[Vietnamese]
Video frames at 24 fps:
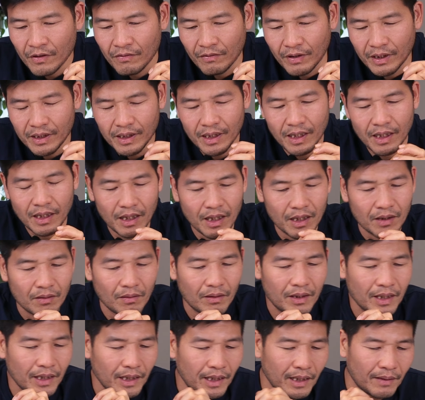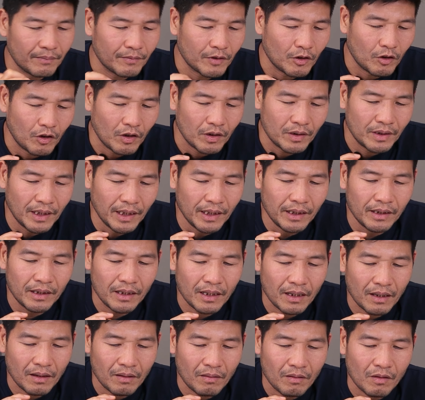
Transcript: với những cái người có kinh nghiệm thì họ nhìn là